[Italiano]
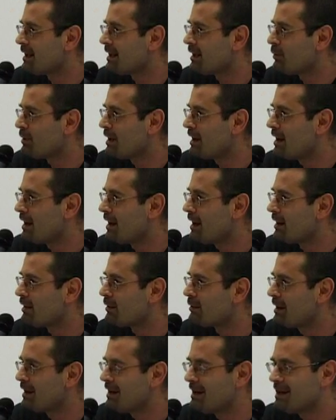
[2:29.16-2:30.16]
quella,
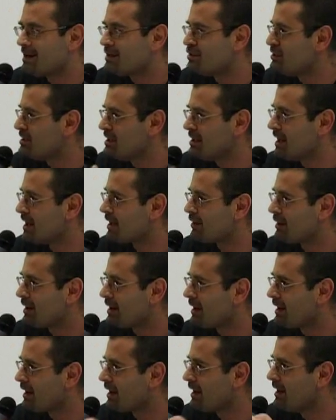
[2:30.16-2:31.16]
quell'energia,
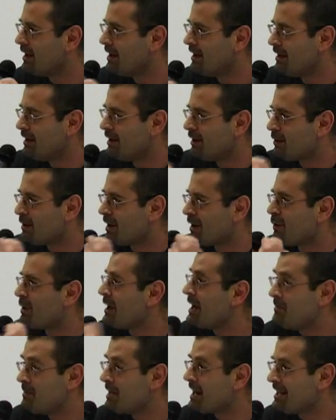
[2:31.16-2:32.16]
quelle,
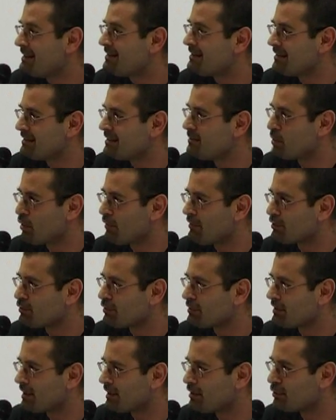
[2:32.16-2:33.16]
quell'ebbrezza si prova
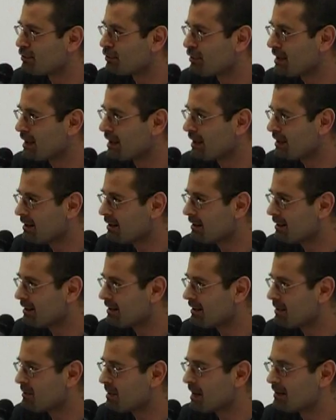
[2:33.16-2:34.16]
soltanto lì in
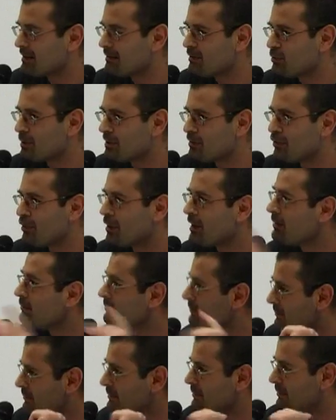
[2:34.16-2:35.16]
determinate situazioni
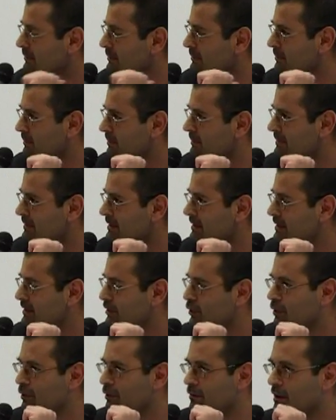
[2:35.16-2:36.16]
ti
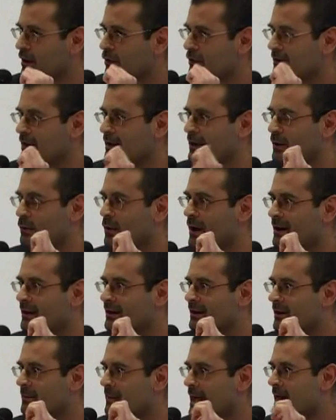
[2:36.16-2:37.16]
dico una cosa che
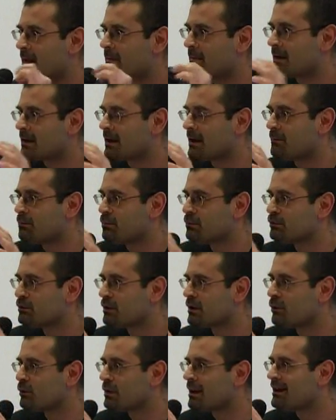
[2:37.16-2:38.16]
riguarda me, perché appunto
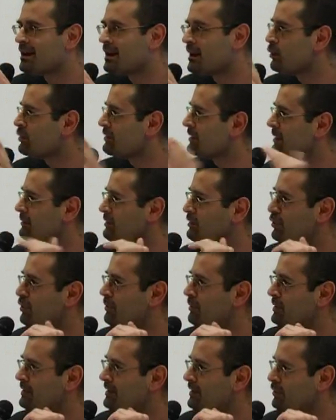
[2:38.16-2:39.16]
è una delle cose che mi sono
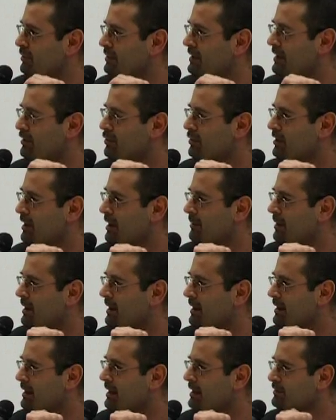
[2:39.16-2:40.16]
portato dietro dalla
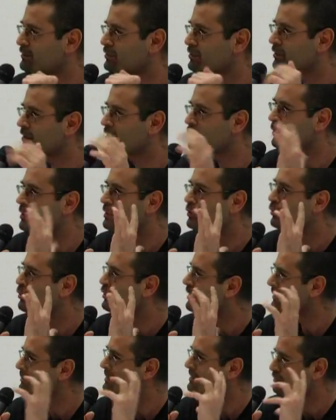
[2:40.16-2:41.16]
pallacanestro. Io quando non
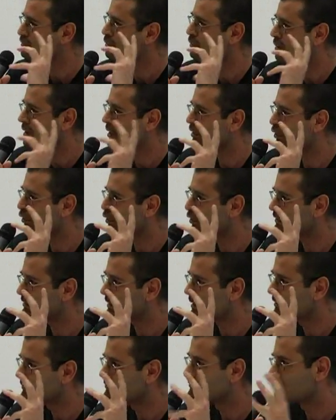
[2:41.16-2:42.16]
capisco
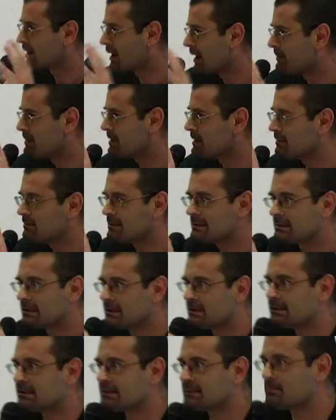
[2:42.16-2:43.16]
qualcosa, capita
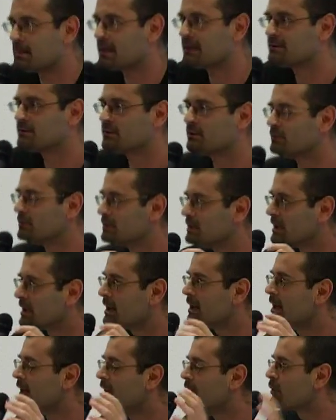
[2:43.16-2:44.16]
abbastanza spesso, devo
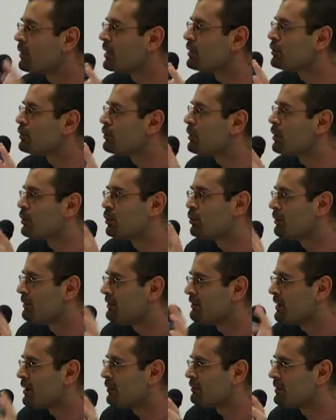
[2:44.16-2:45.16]
dire, quando qualcuno mi
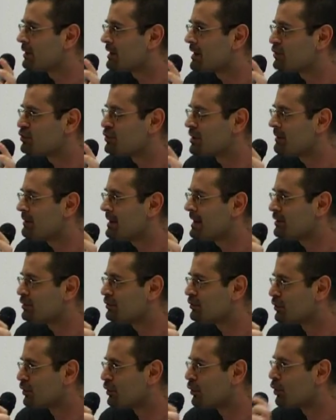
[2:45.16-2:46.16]
fa un
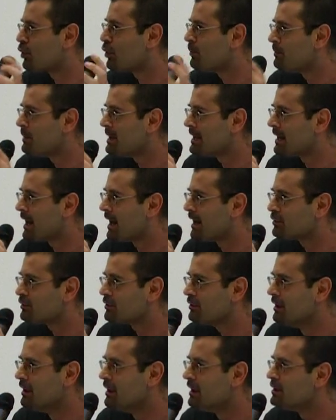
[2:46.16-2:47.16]
ragionamento
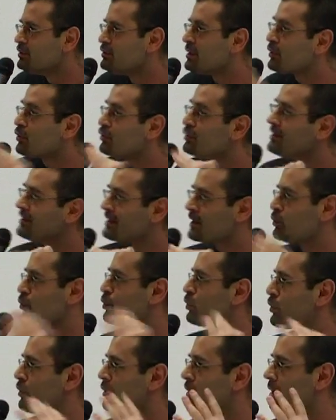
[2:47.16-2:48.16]
complicato, cerco di
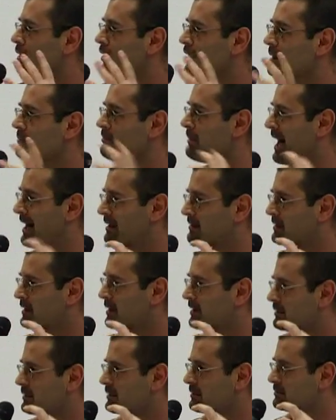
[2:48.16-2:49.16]
tradurlo in
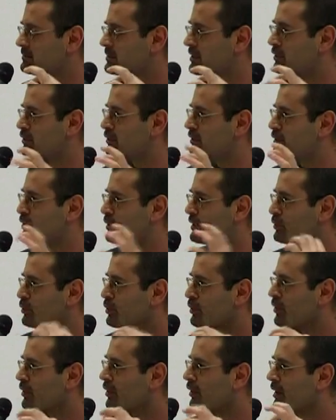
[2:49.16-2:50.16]
basket, cerco di
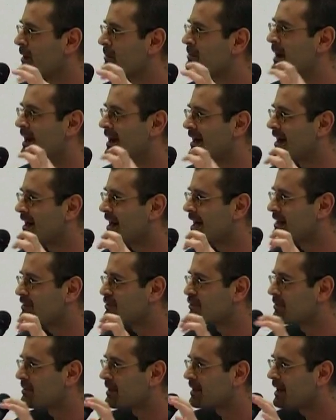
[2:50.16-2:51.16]
tradurlo in
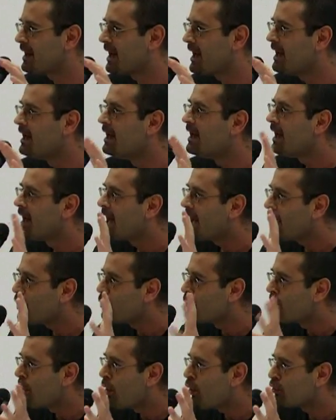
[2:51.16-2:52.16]
pallacanestro, perché è
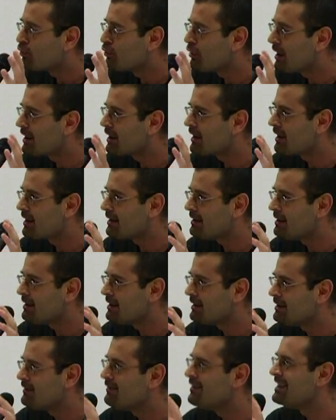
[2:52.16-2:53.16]
un modo anche
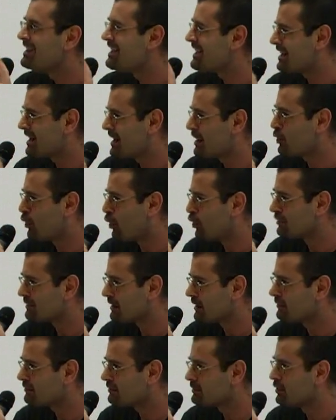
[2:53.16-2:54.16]
di, di vedere le
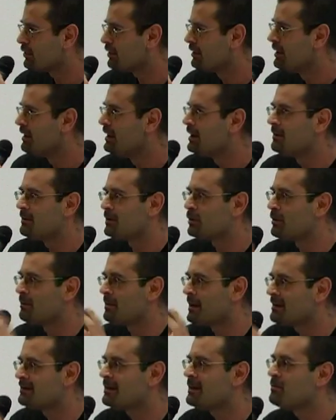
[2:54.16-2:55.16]
cose, no? Per cui
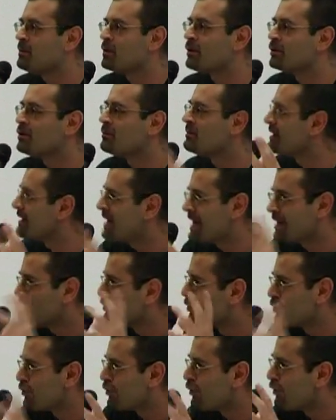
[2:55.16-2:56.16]
per esempio quando mi
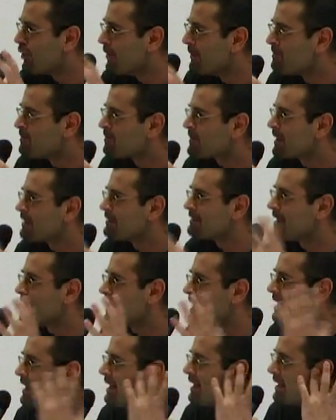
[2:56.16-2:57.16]
chiedono
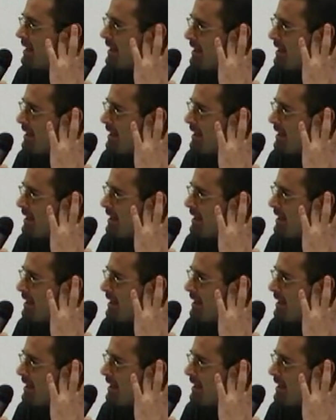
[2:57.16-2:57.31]
se